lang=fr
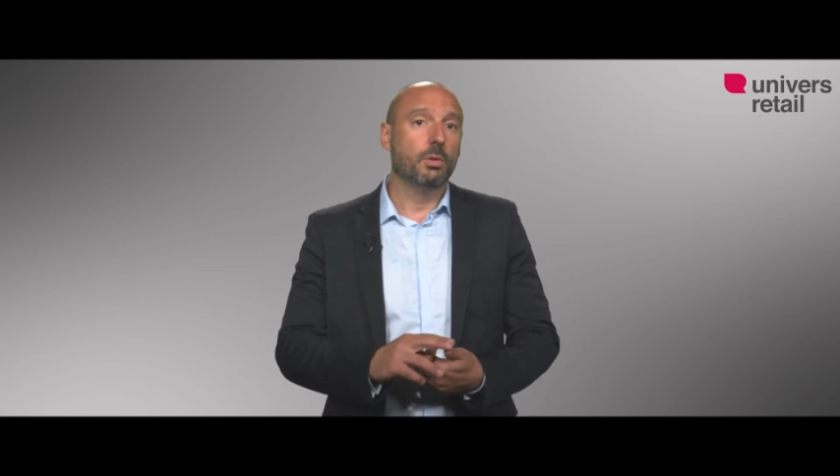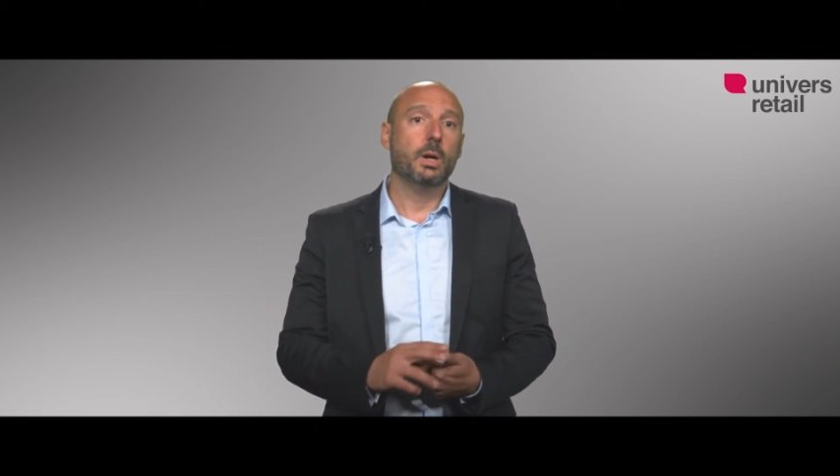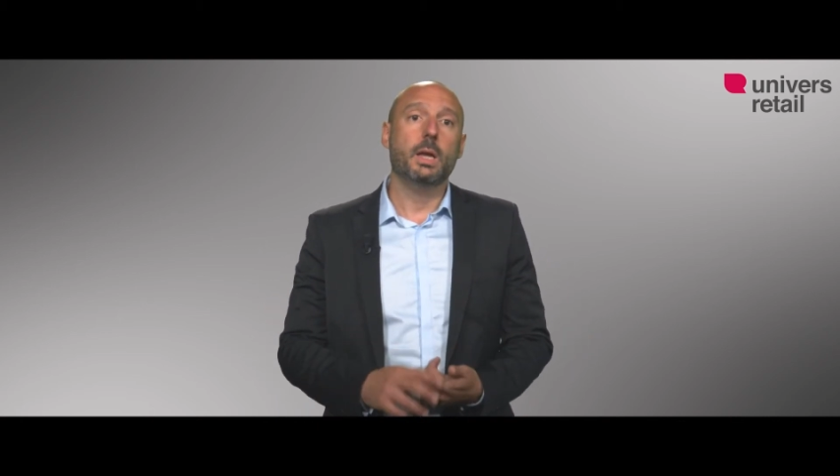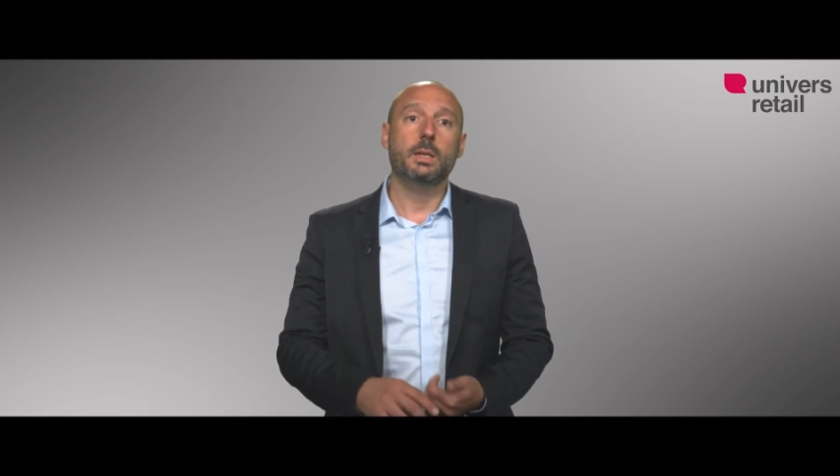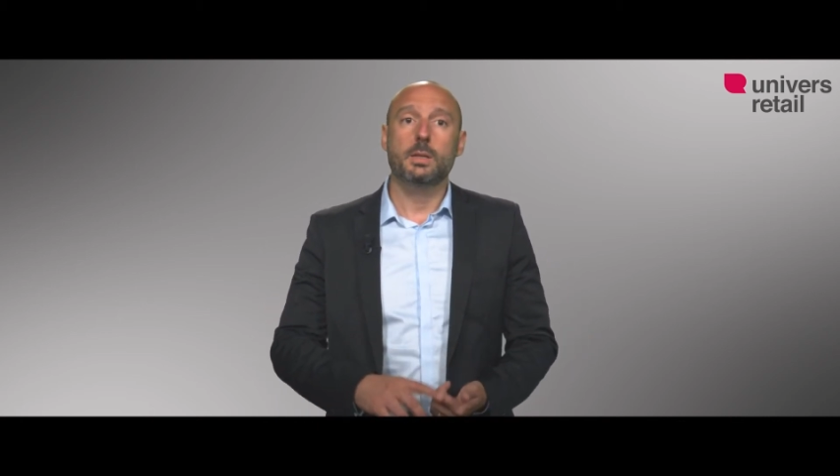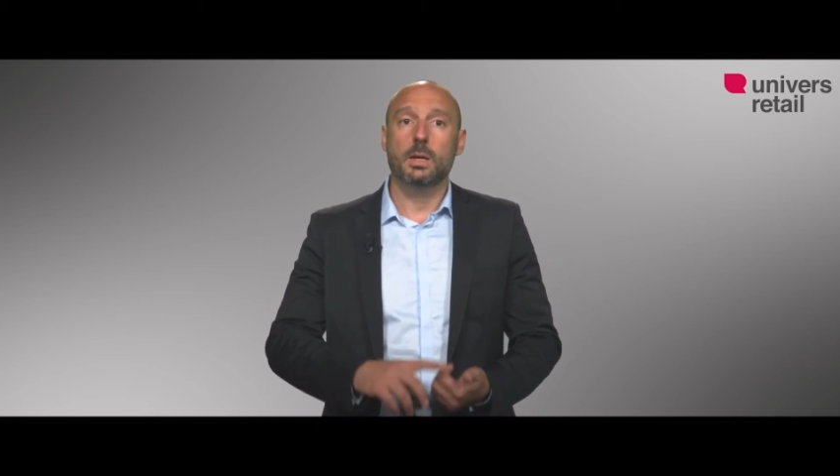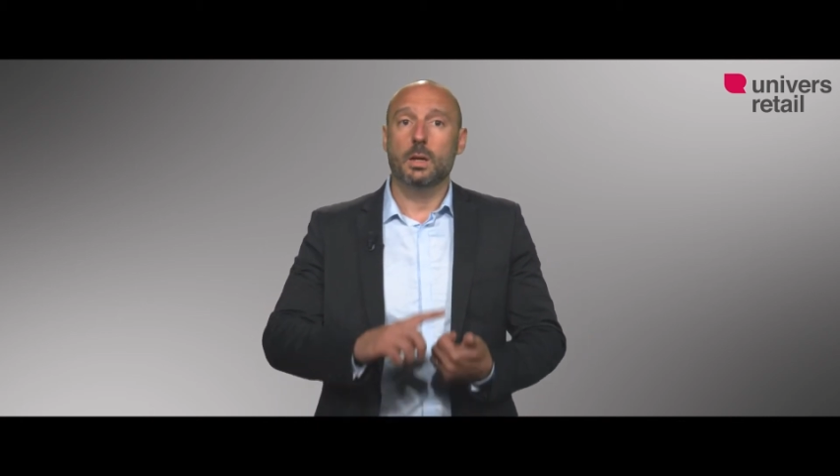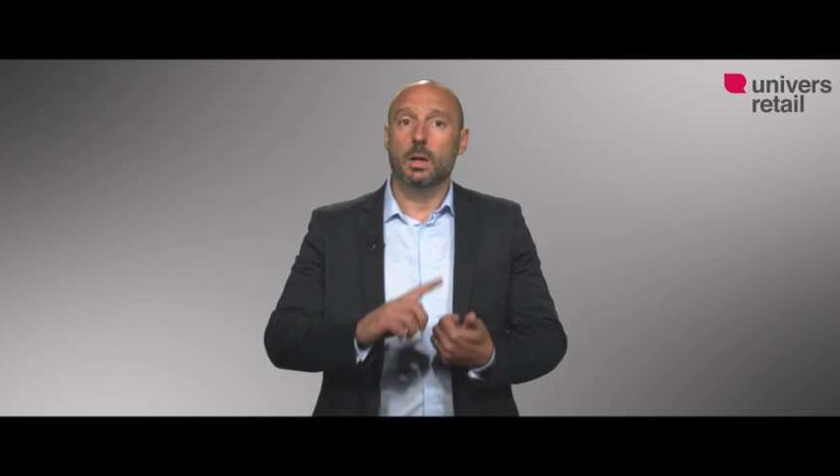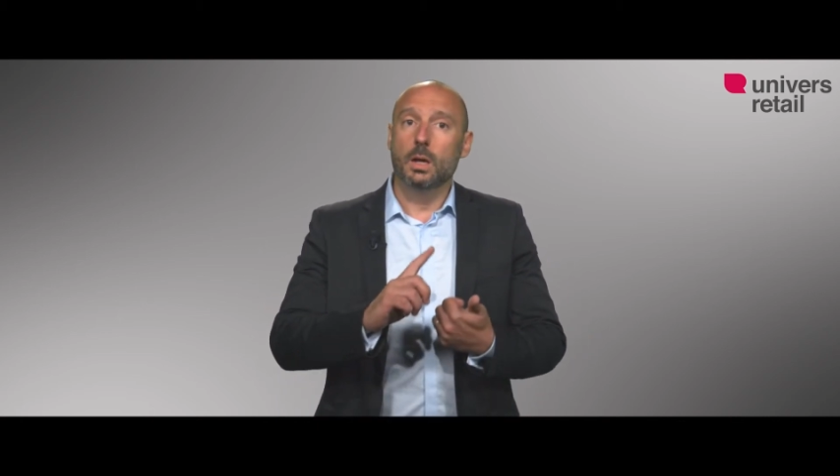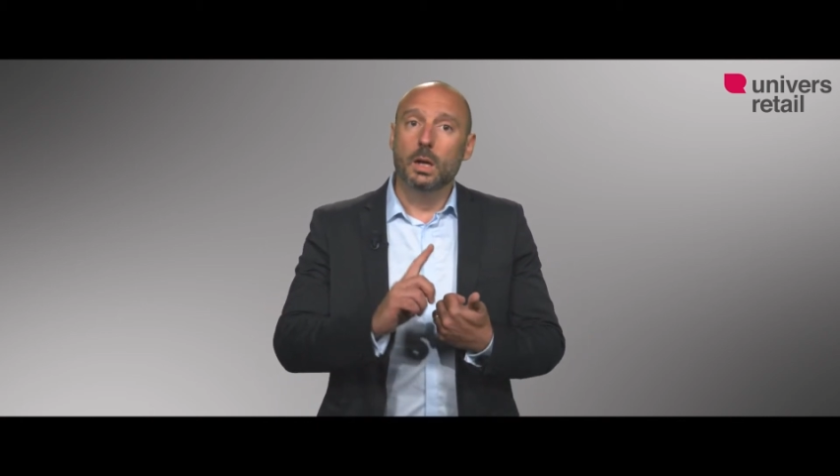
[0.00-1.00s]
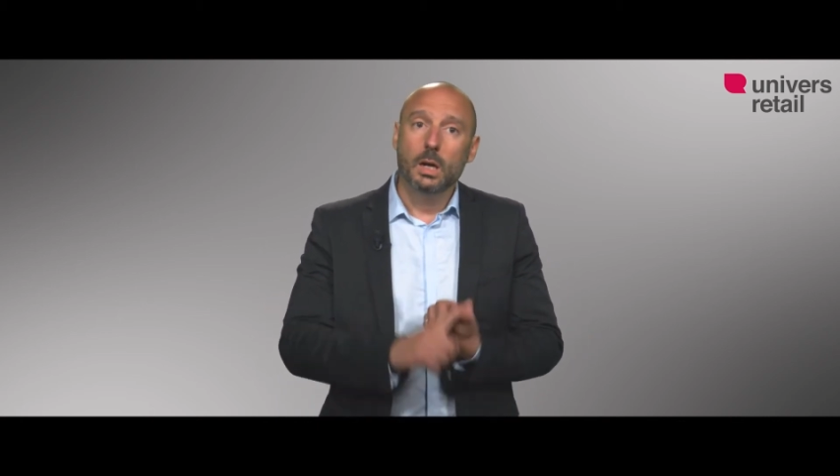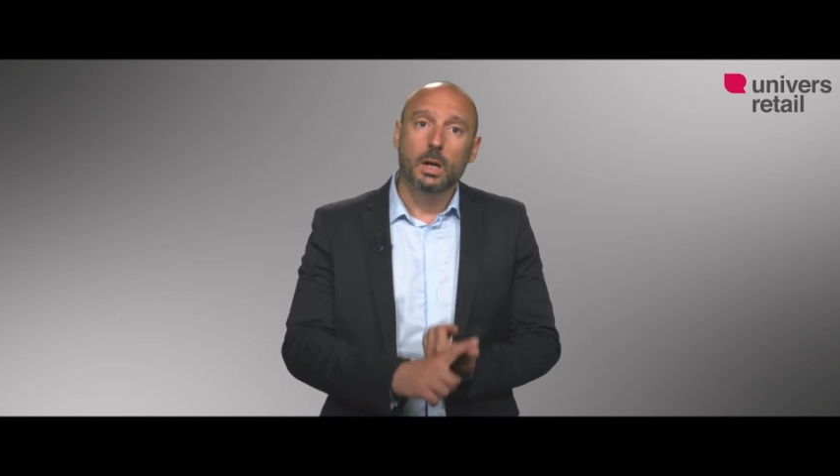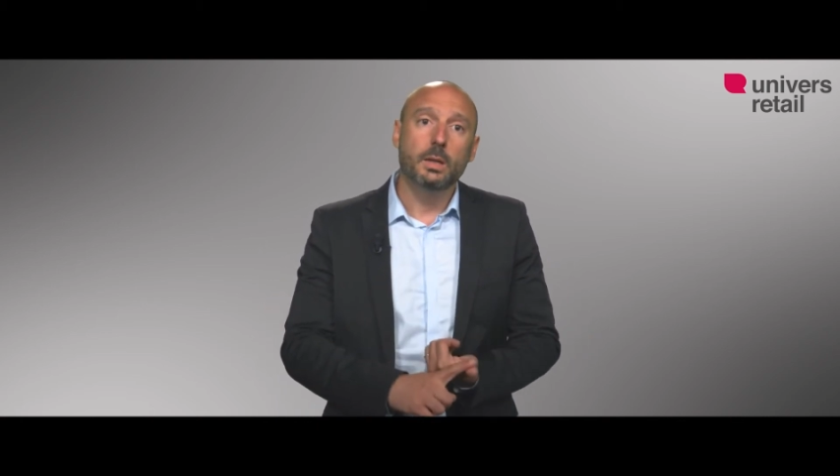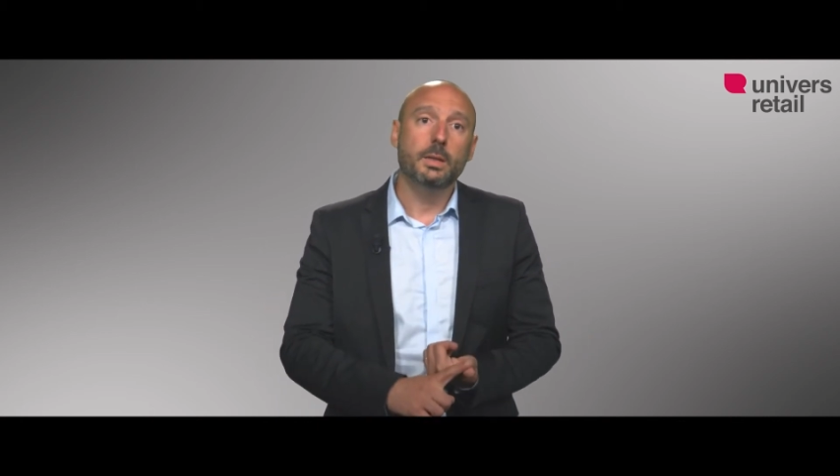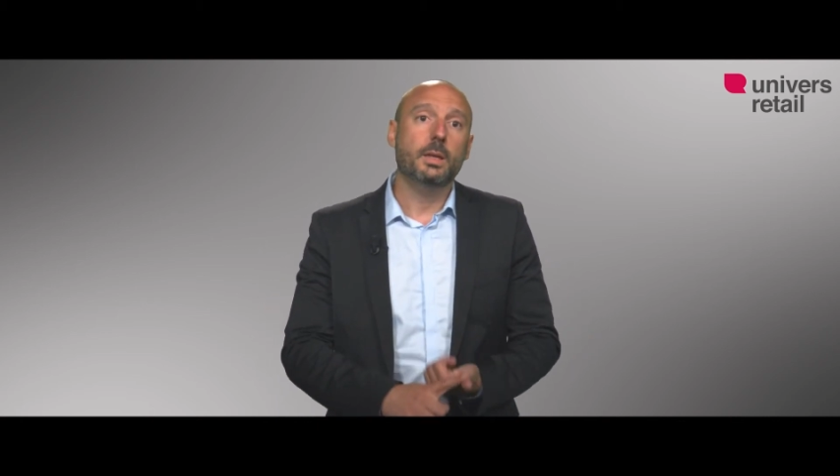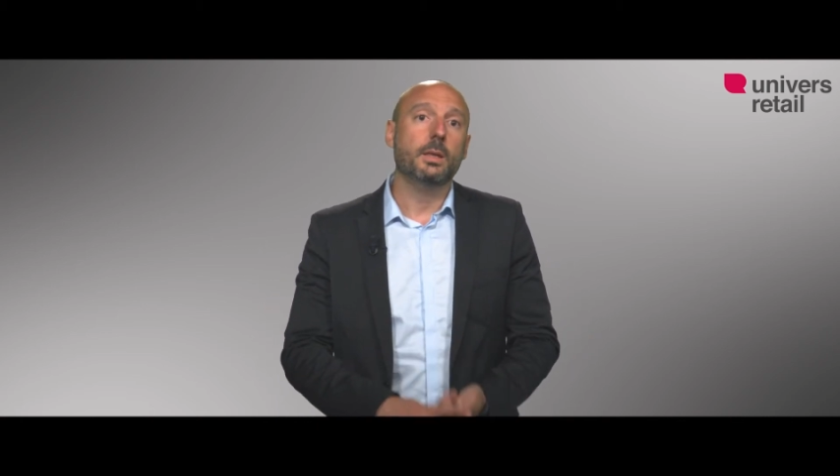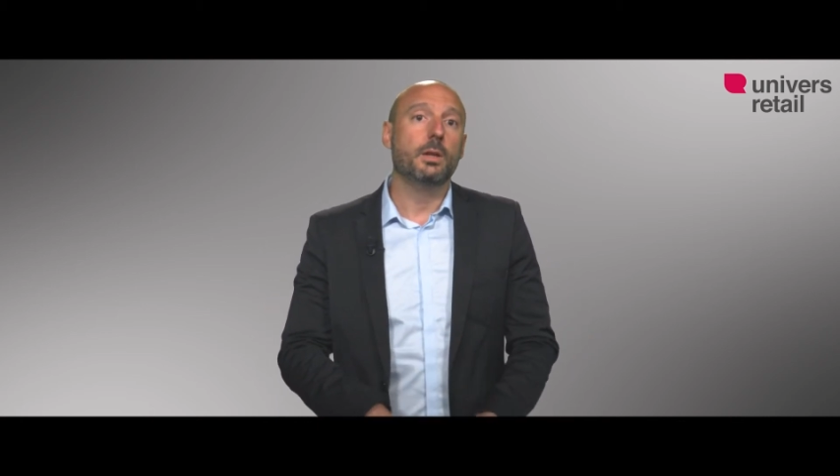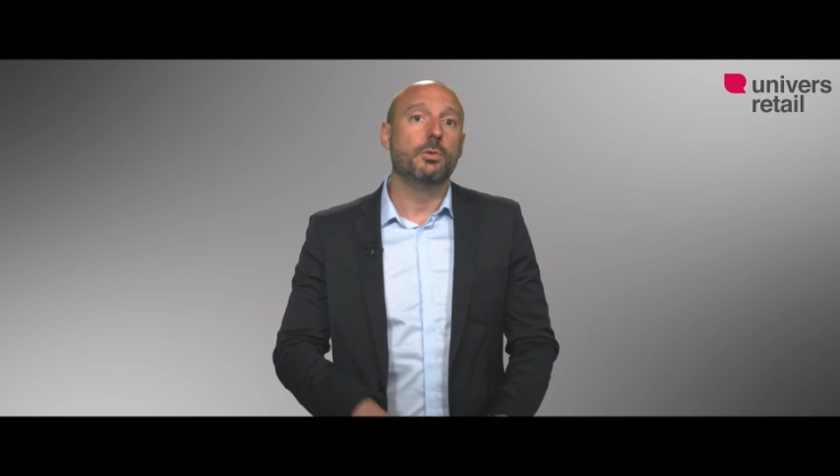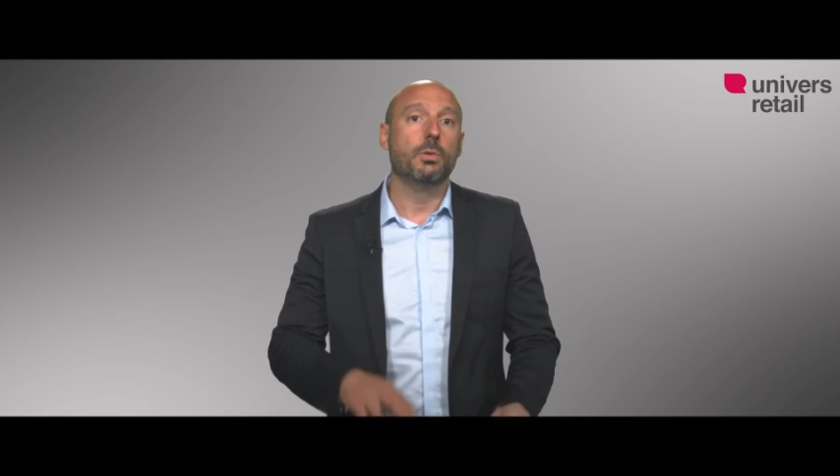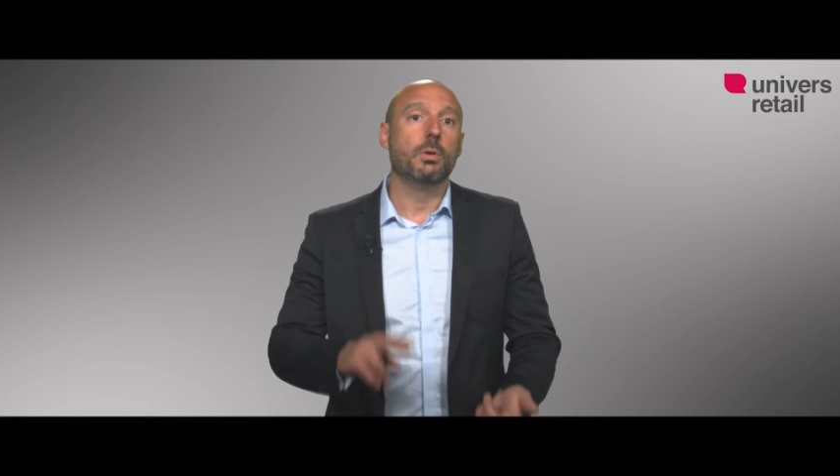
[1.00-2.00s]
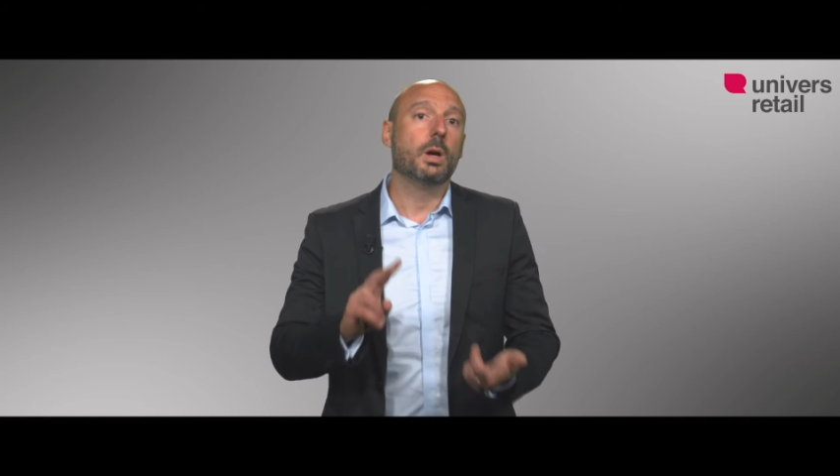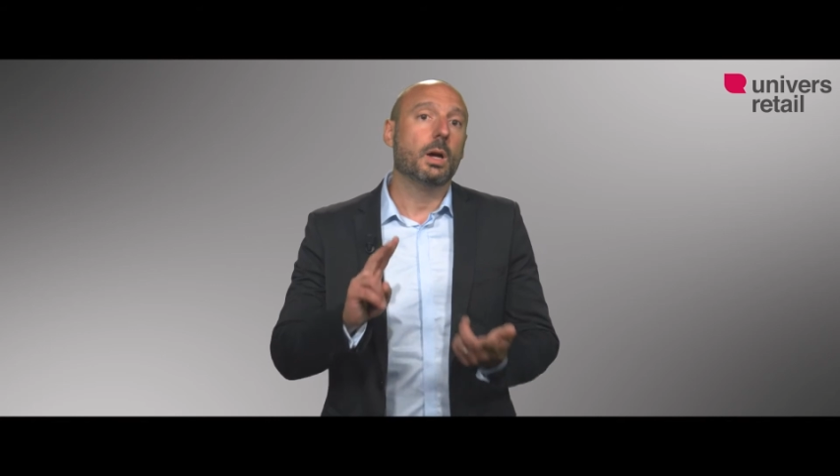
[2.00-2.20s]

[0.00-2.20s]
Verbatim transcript: réaliser un état des lieux,